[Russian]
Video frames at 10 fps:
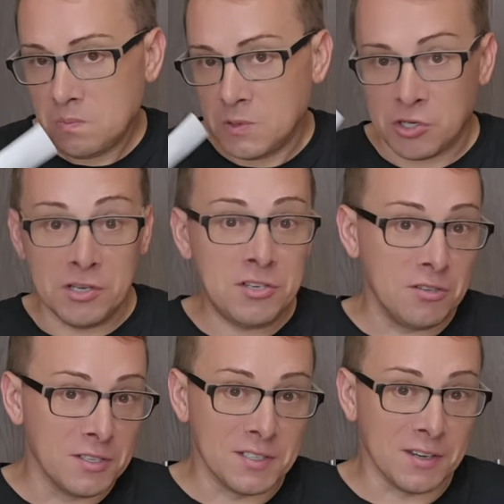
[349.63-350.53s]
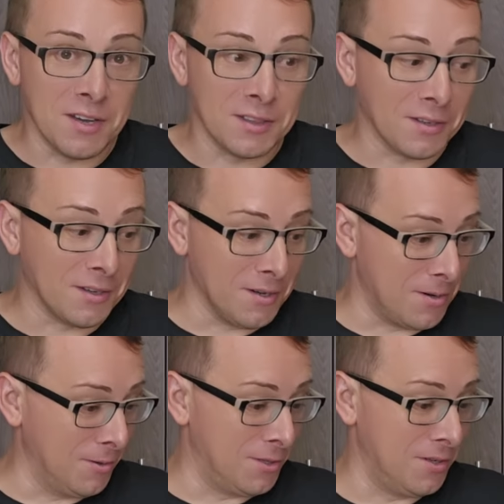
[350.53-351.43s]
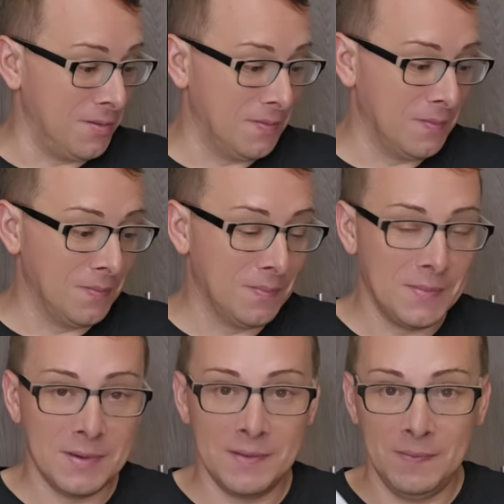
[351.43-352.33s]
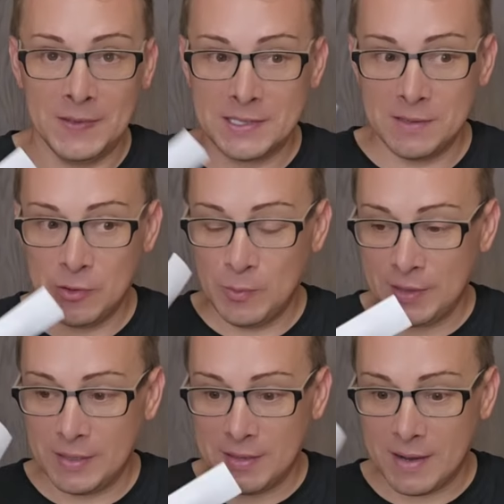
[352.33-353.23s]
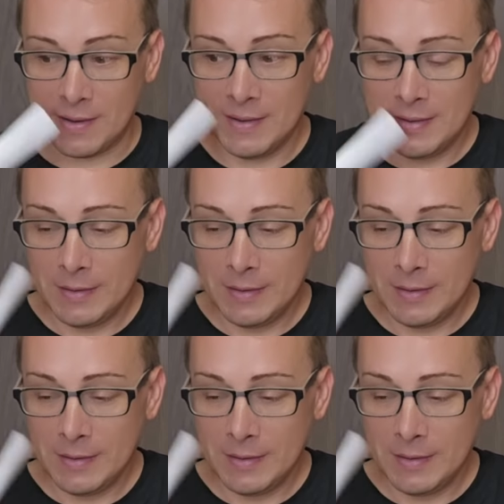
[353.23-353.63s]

Женщина-загадка, короче. Назовем это так.